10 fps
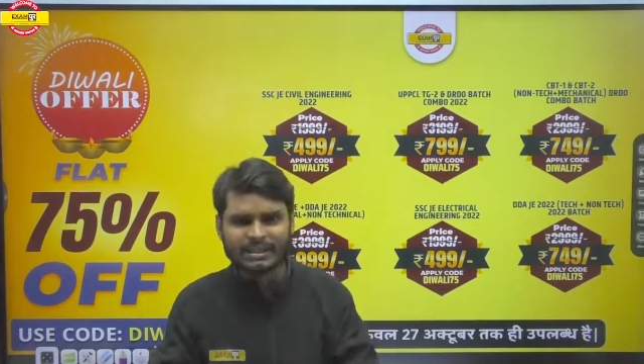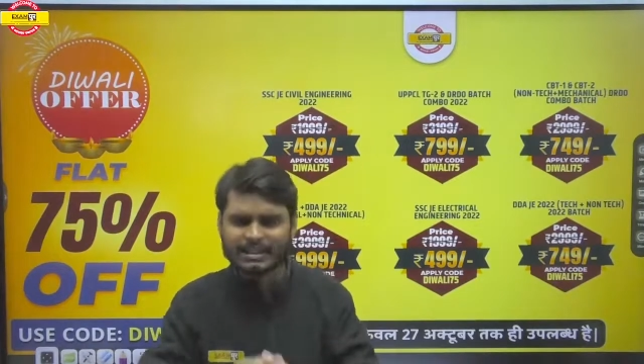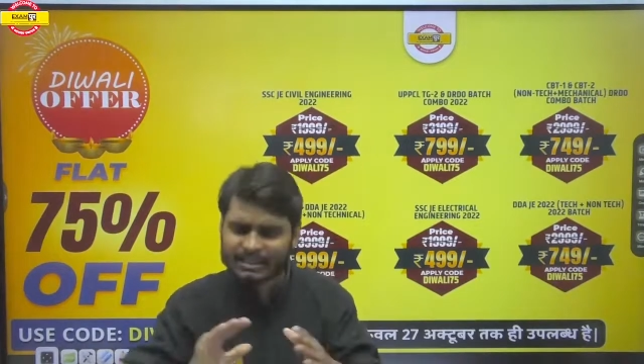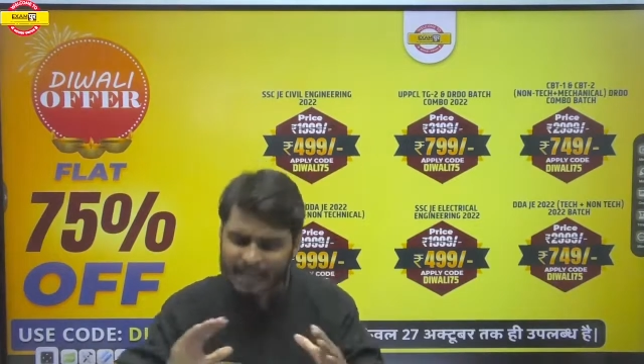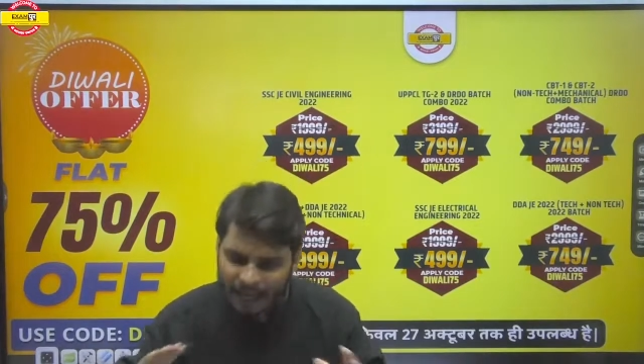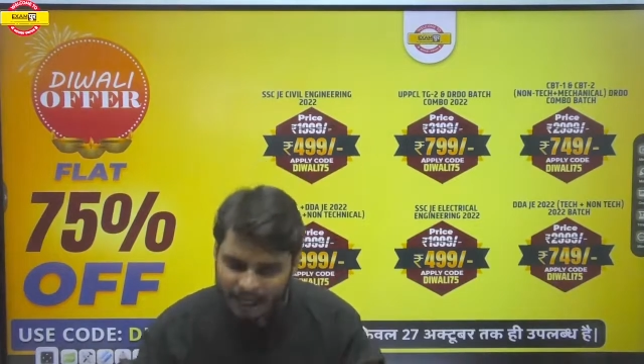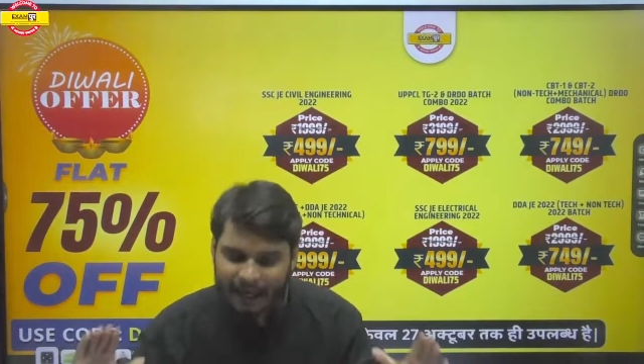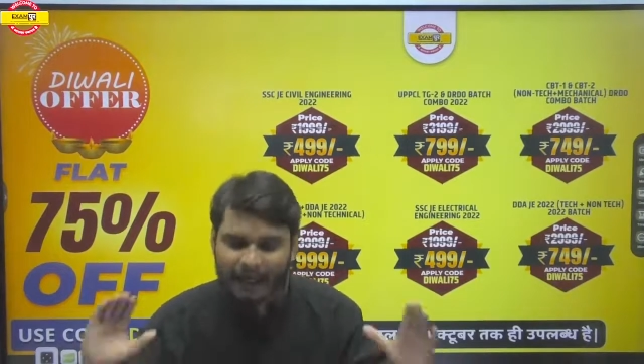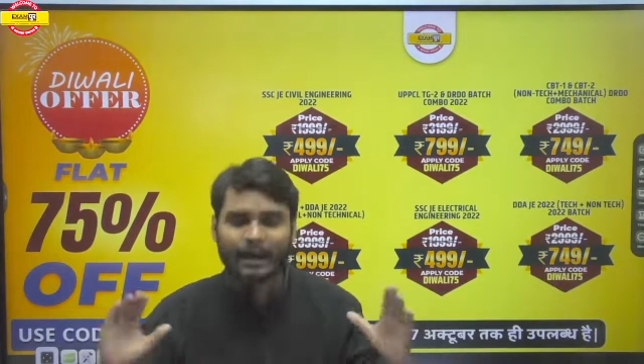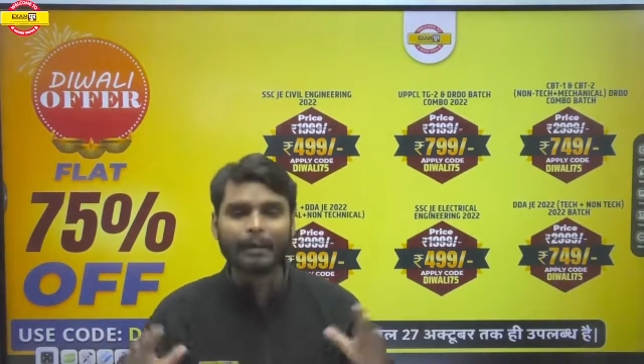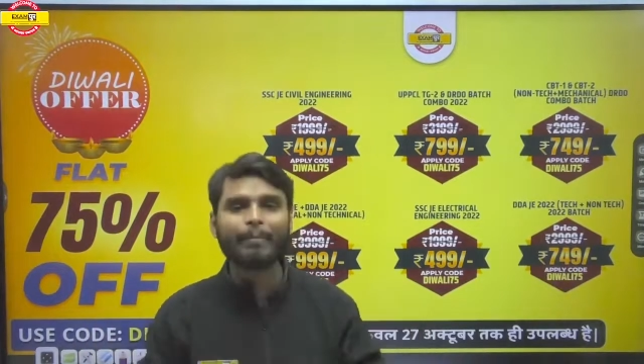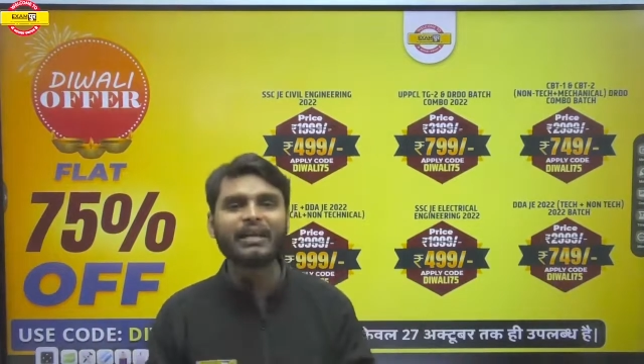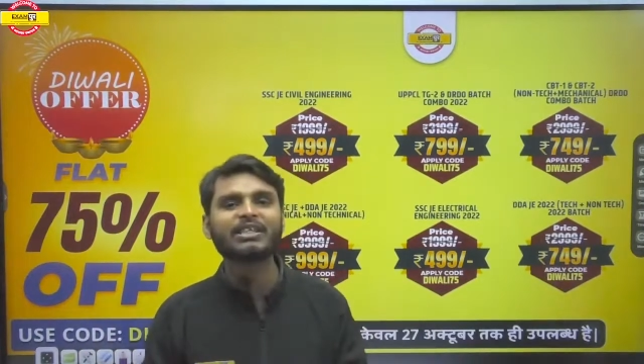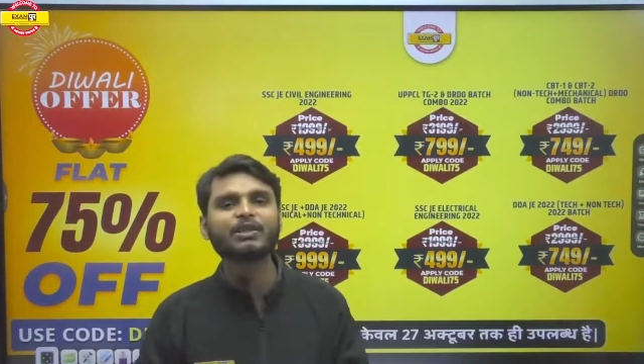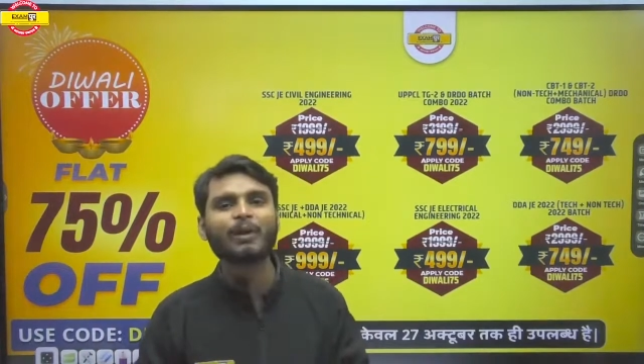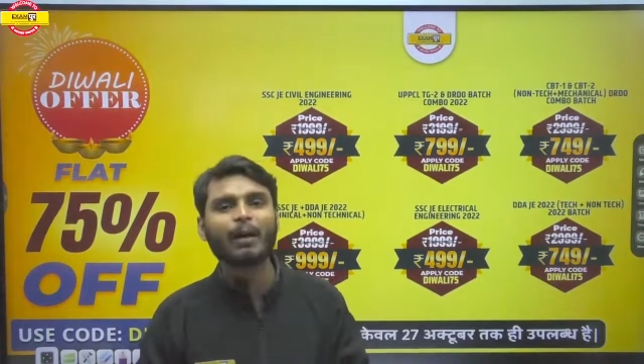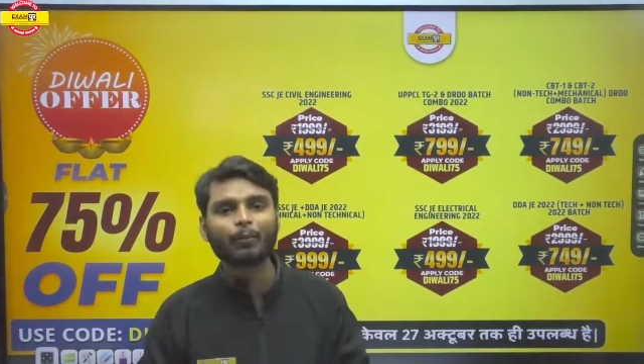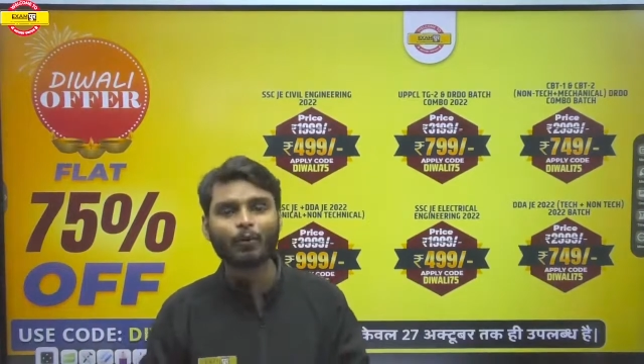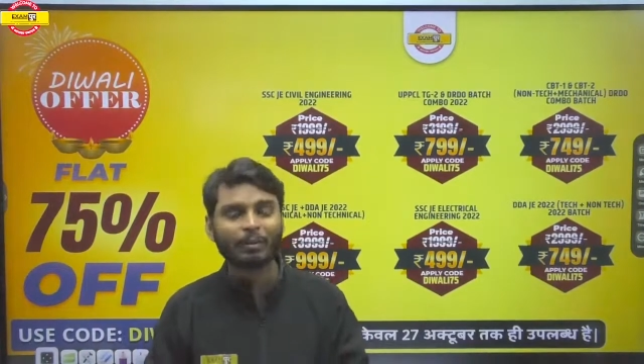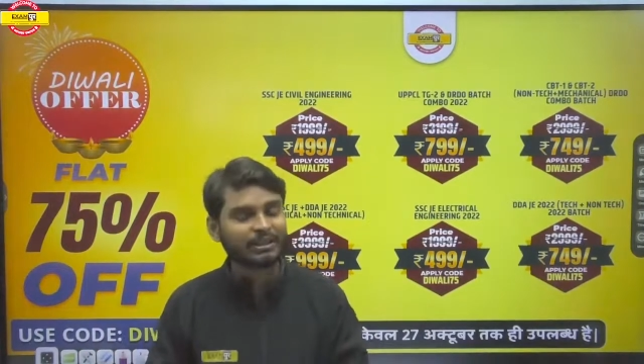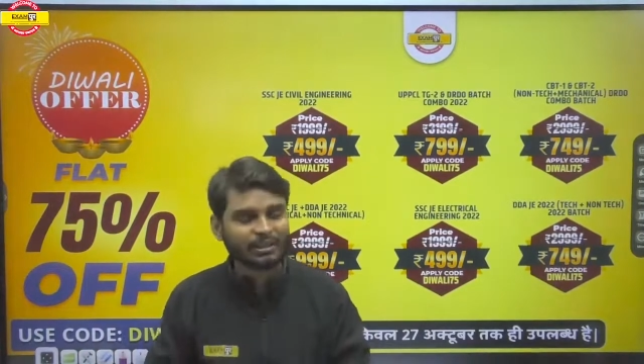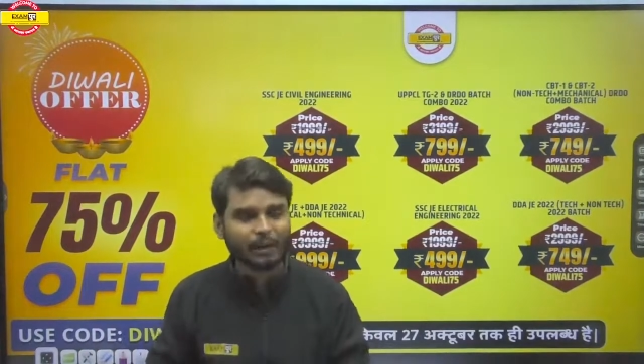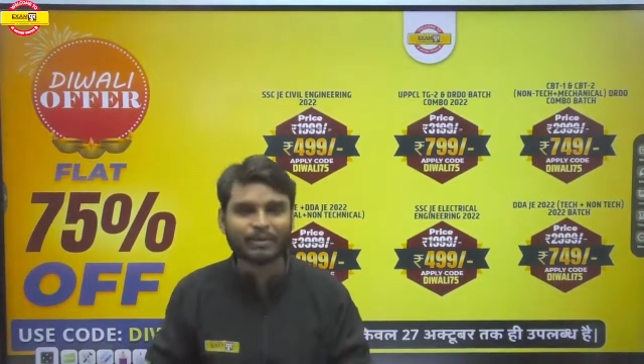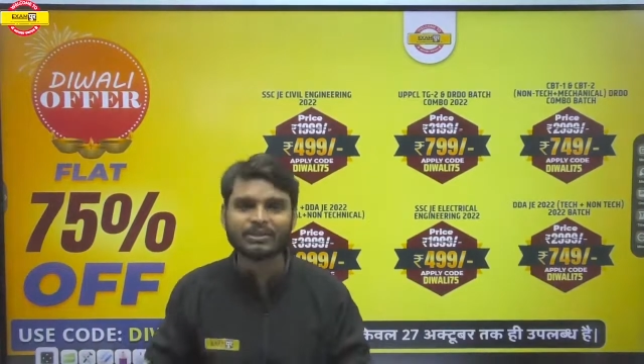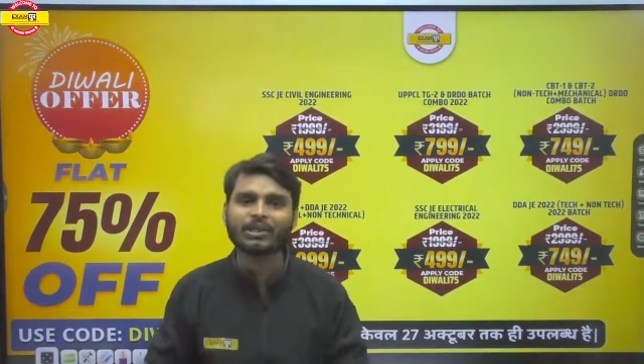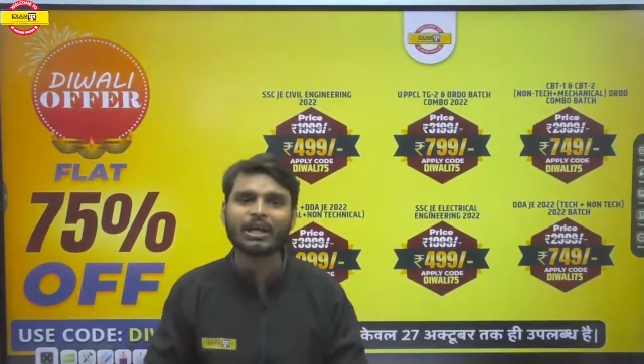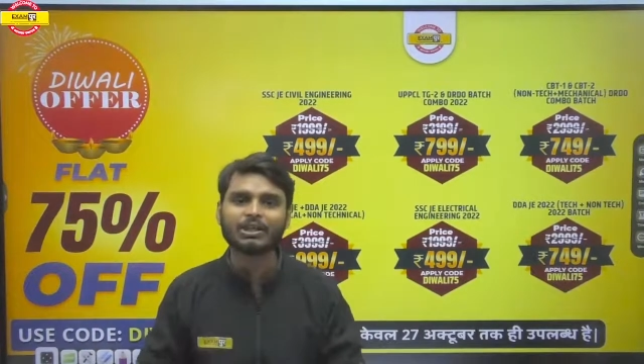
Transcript: के सारे बैचेस पे आप लोग 75 परसेंट का